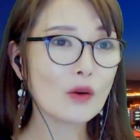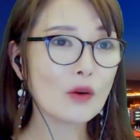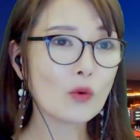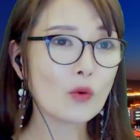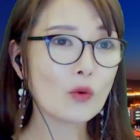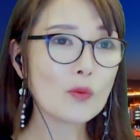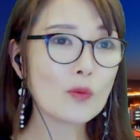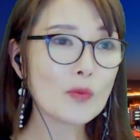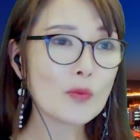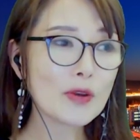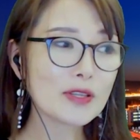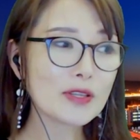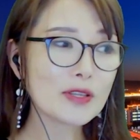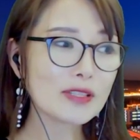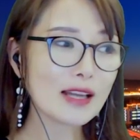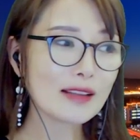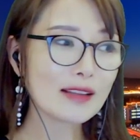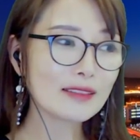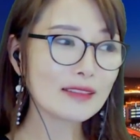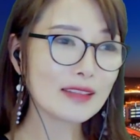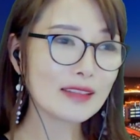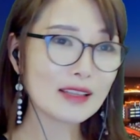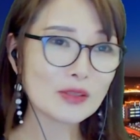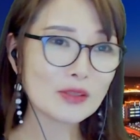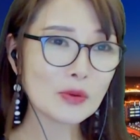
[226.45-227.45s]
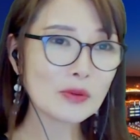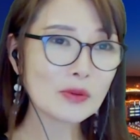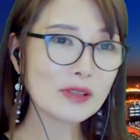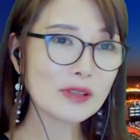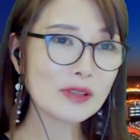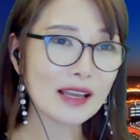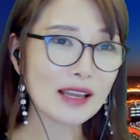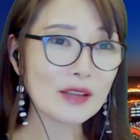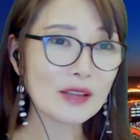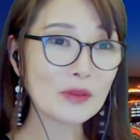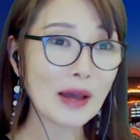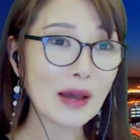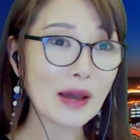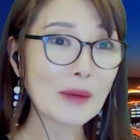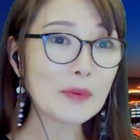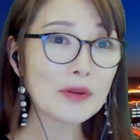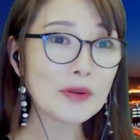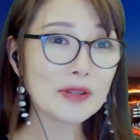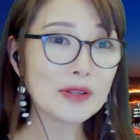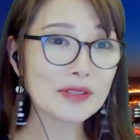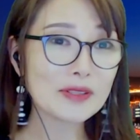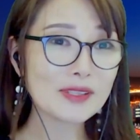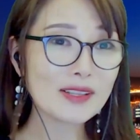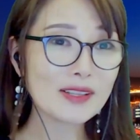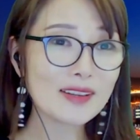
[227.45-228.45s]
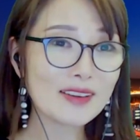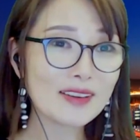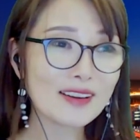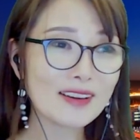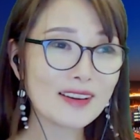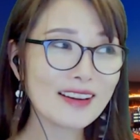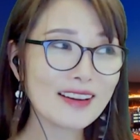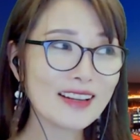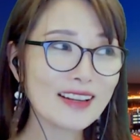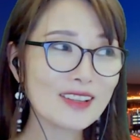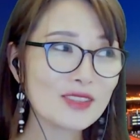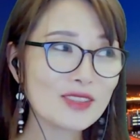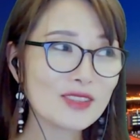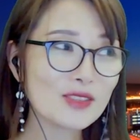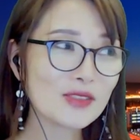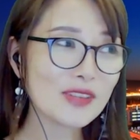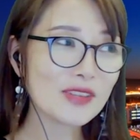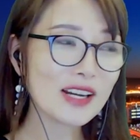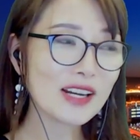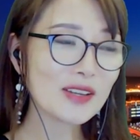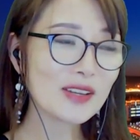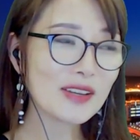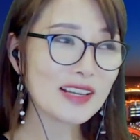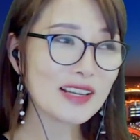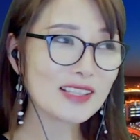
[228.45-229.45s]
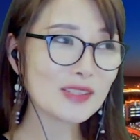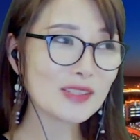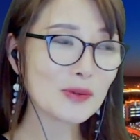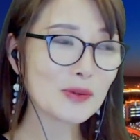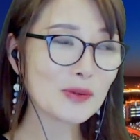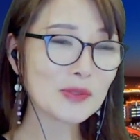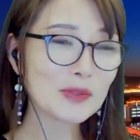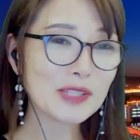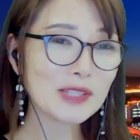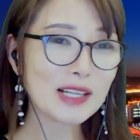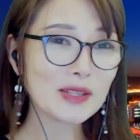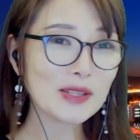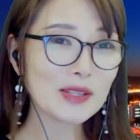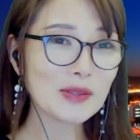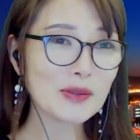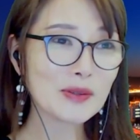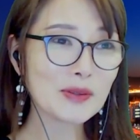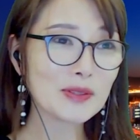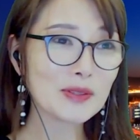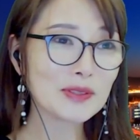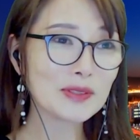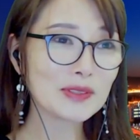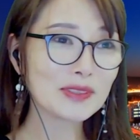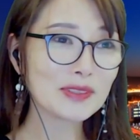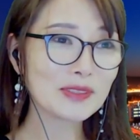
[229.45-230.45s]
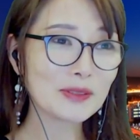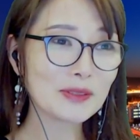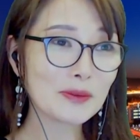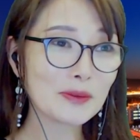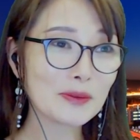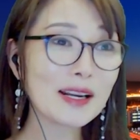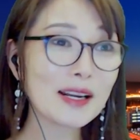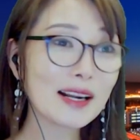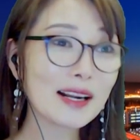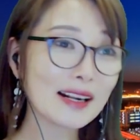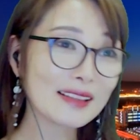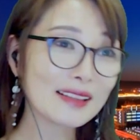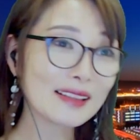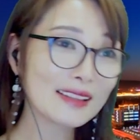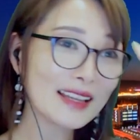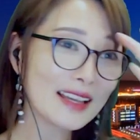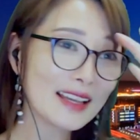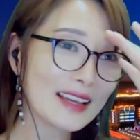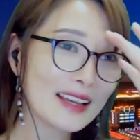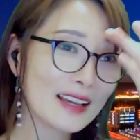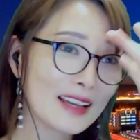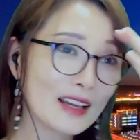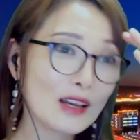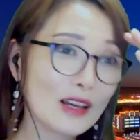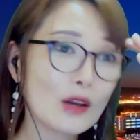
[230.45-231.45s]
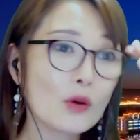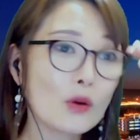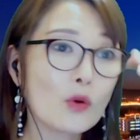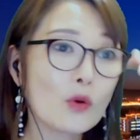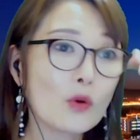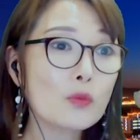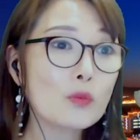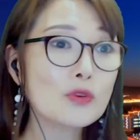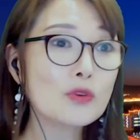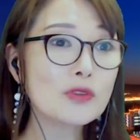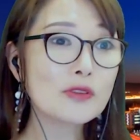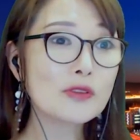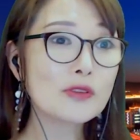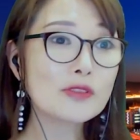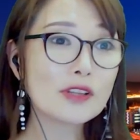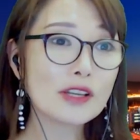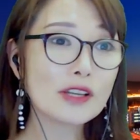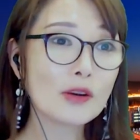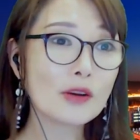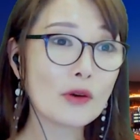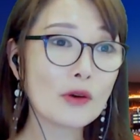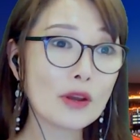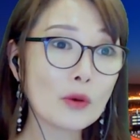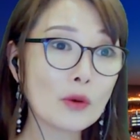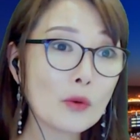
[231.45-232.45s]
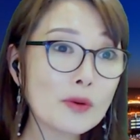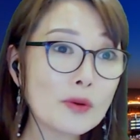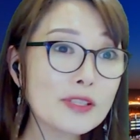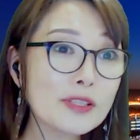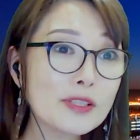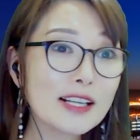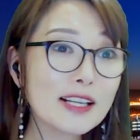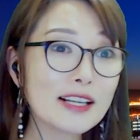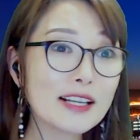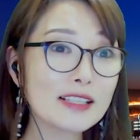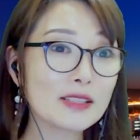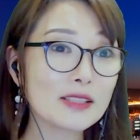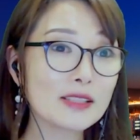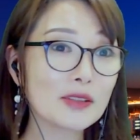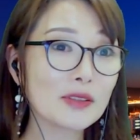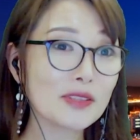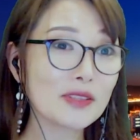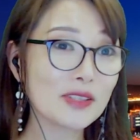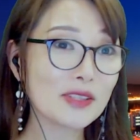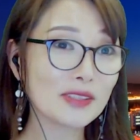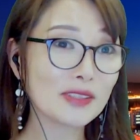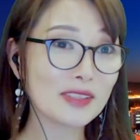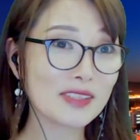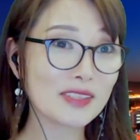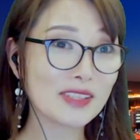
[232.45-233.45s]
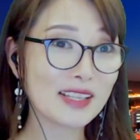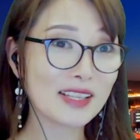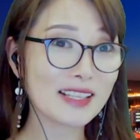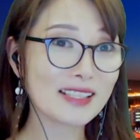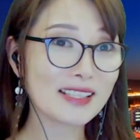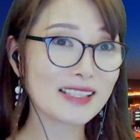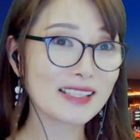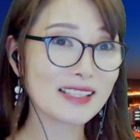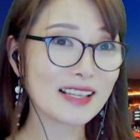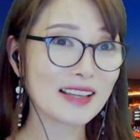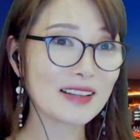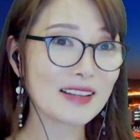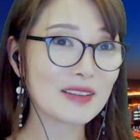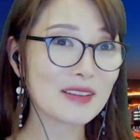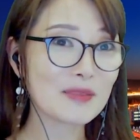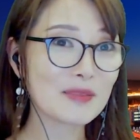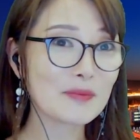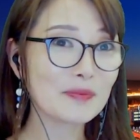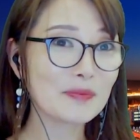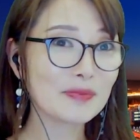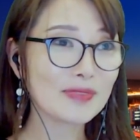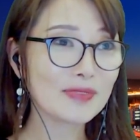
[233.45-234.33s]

공부에서 한때 손을 아예 놔버려서 중학교에서 고등학교 올라갈 때 공부 성적이 거의 꼴찌까지 떨어졌던 적이 있어요.